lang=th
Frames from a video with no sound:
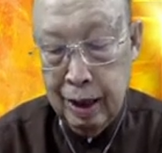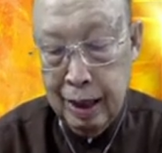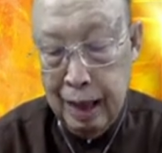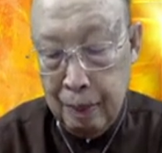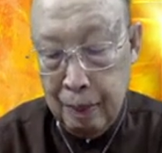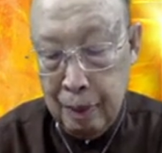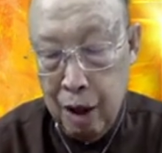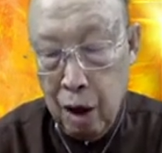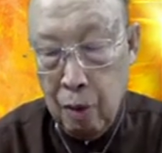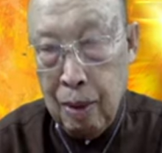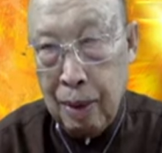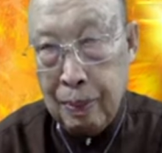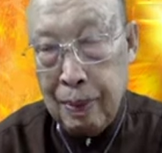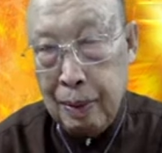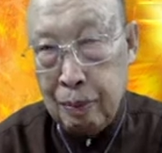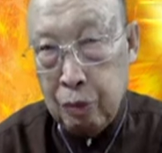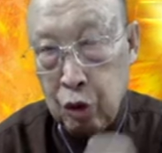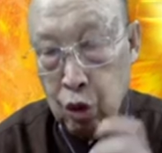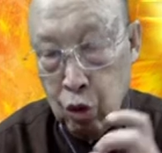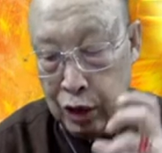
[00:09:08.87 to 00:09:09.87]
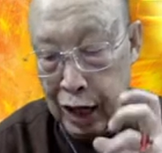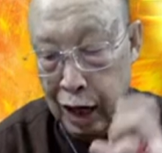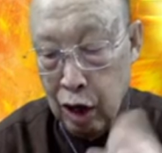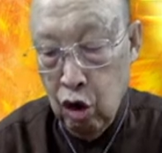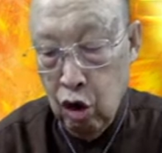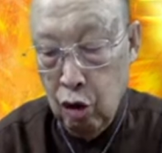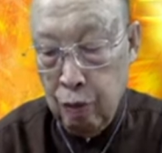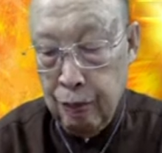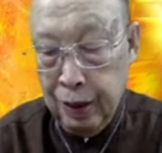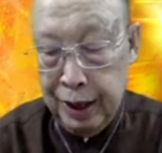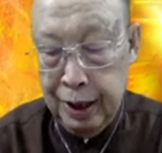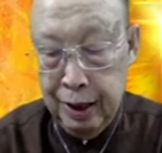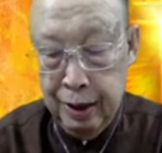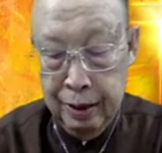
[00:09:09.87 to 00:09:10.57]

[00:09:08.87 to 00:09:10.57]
รับเอาบาปกรรมทุกอย่างของเขาไป